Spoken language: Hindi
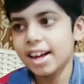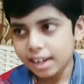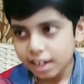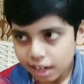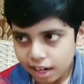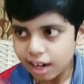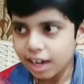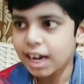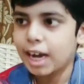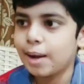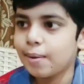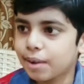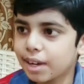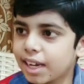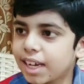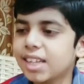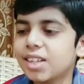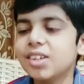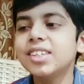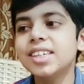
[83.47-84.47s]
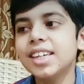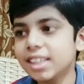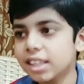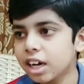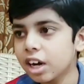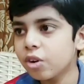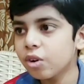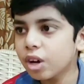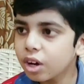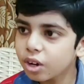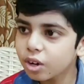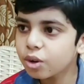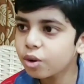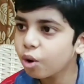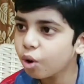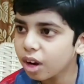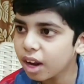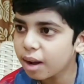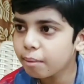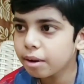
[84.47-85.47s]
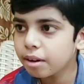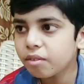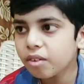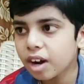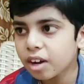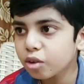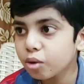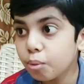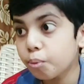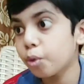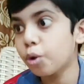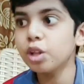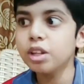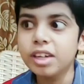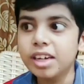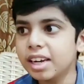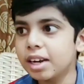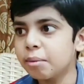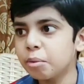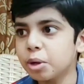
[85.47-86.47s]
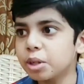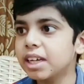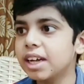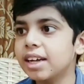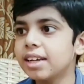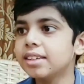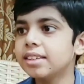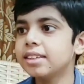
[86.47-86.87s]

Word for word: अगर आप कहें तो जलता हुआ कोला मंगवा दो बहुत गर्म होता